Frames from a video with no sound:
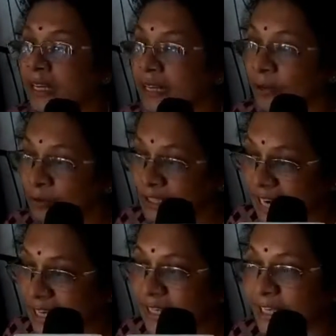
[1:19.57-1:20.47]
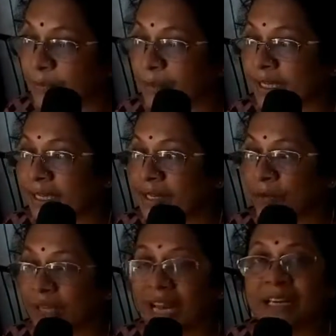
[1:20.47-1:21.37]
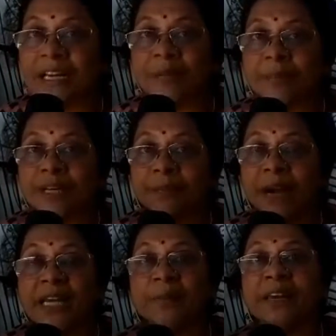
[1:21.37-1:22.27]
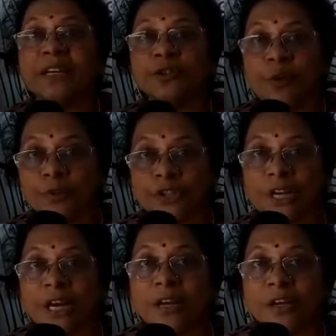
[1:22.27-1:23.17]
কেউ চাল কিনবে কেউ ডাল কিনবে পারিবারিক সমস্যা